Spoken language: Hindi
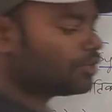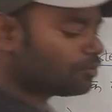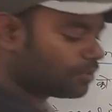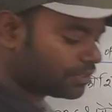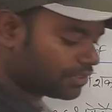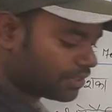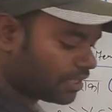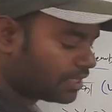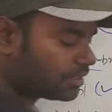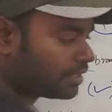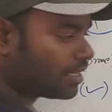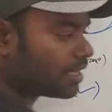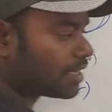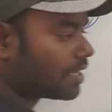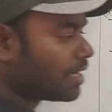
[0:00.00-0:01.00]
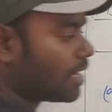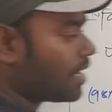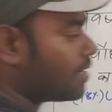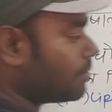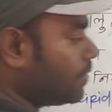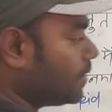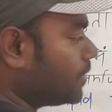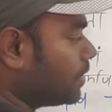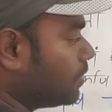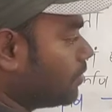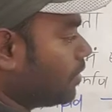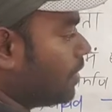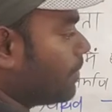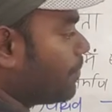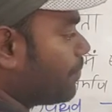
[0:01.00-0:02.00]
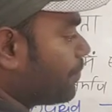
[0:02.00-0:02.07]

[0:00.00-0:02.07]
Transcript: नुमा संरचना के कारण भी इसे जो है